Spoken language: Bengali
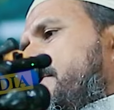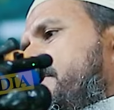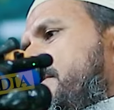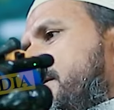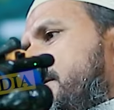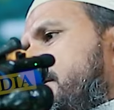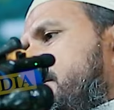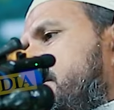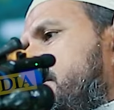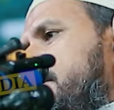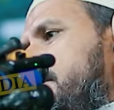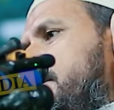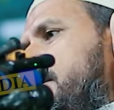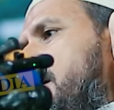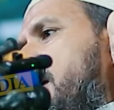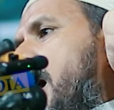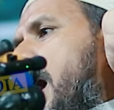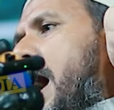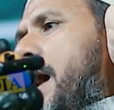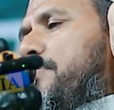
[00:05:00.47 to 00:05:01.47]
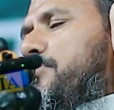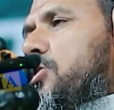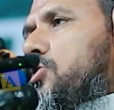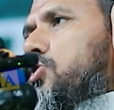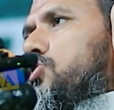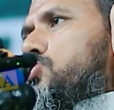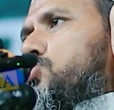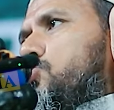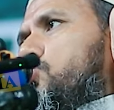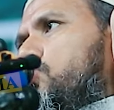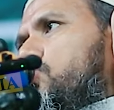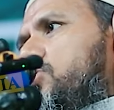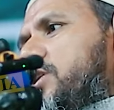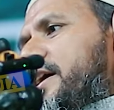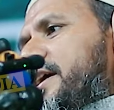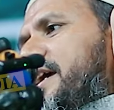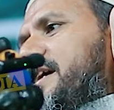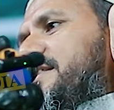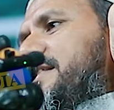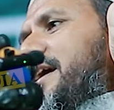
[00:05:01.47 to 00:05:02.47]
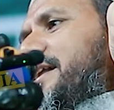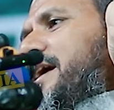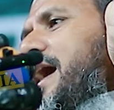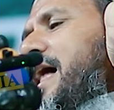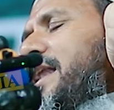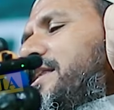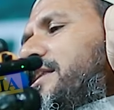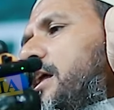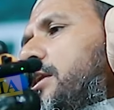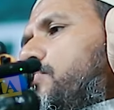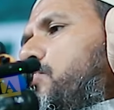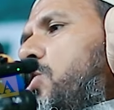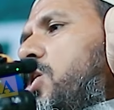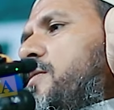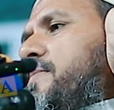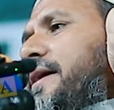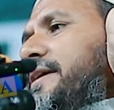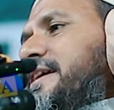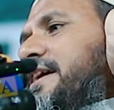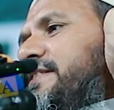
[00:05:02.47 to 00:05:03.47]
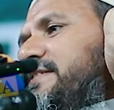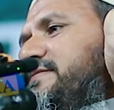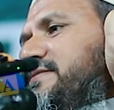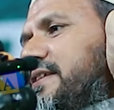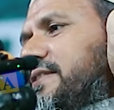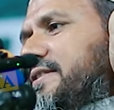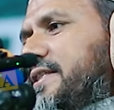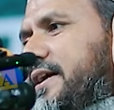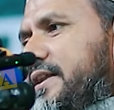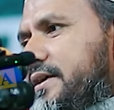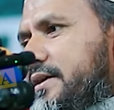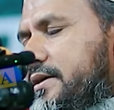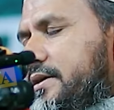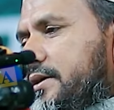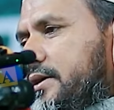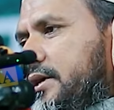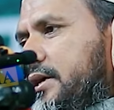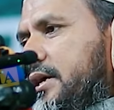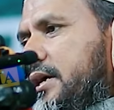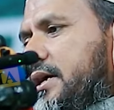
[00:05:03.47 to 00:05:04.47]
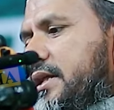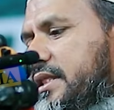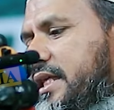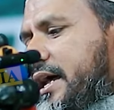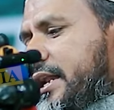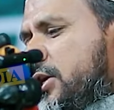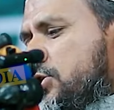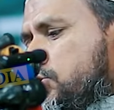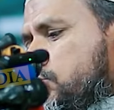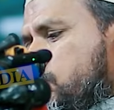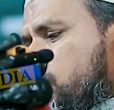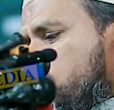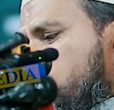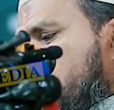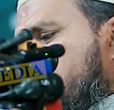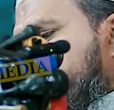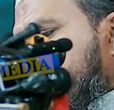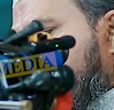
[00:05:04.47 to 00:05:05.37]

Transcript: কেমনে আপনি তো শুরু থেকেই তারে আল্লাহর ভয় ভেঙে দিচ্ছেন তার তাহলে শুরুর